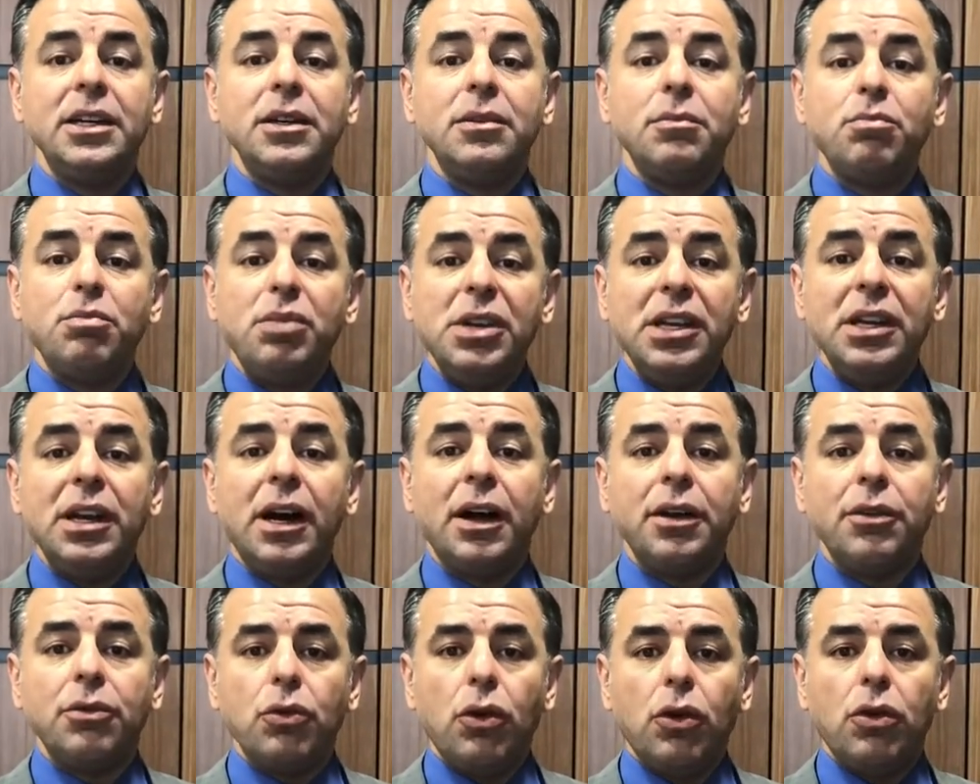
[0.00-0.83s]
bir
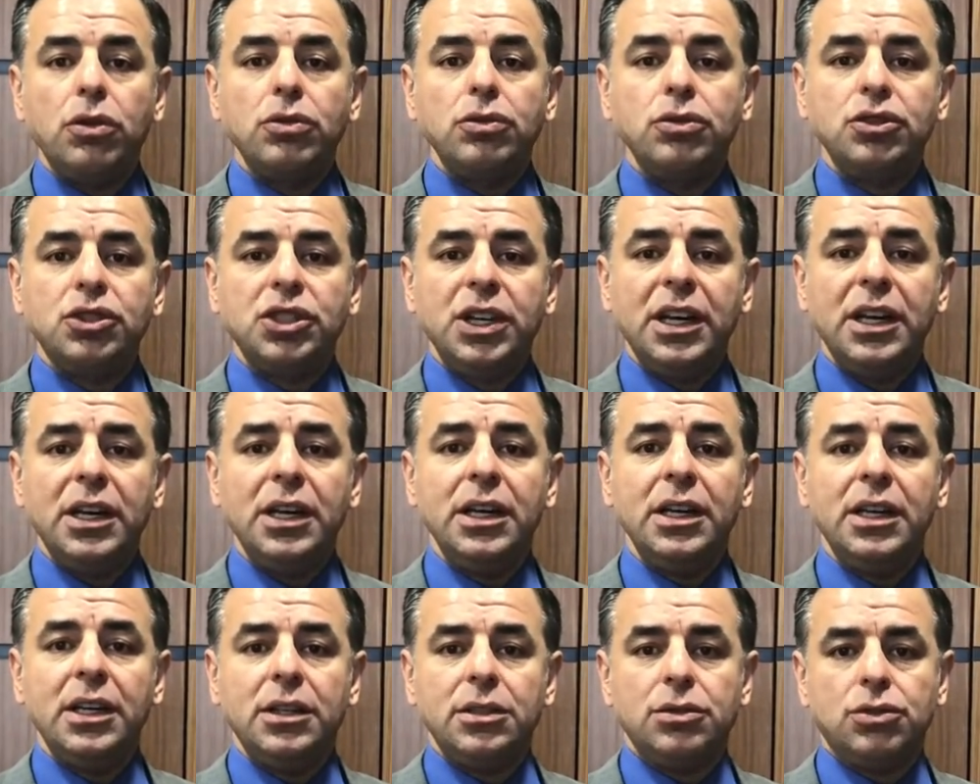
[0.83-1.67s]
an önce
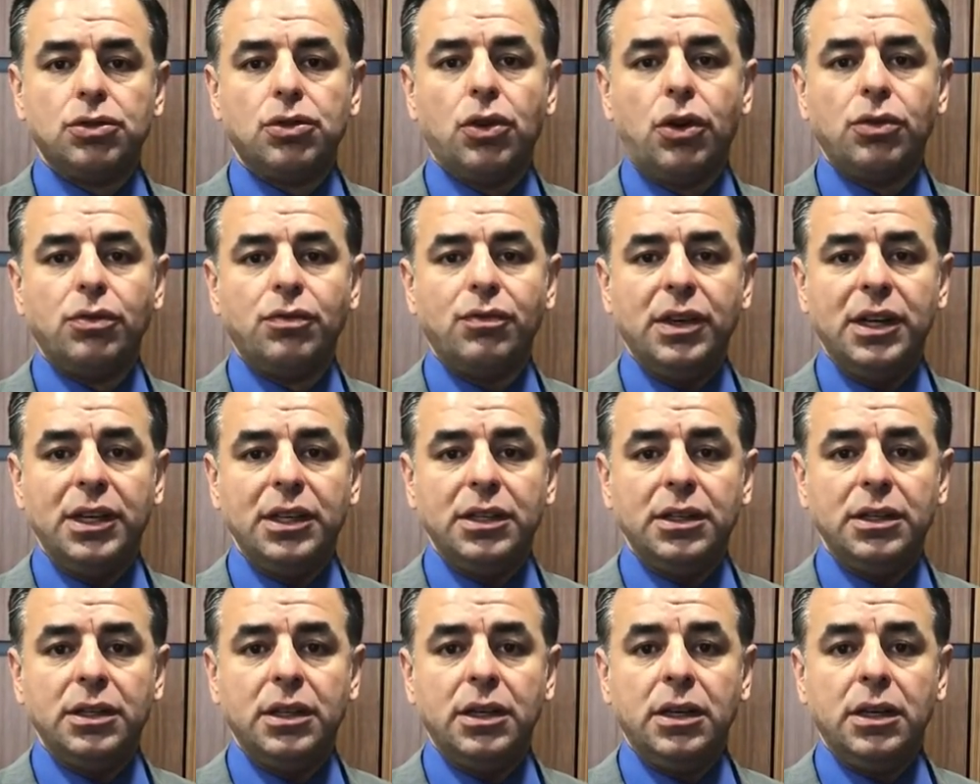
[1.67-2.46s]
son verin.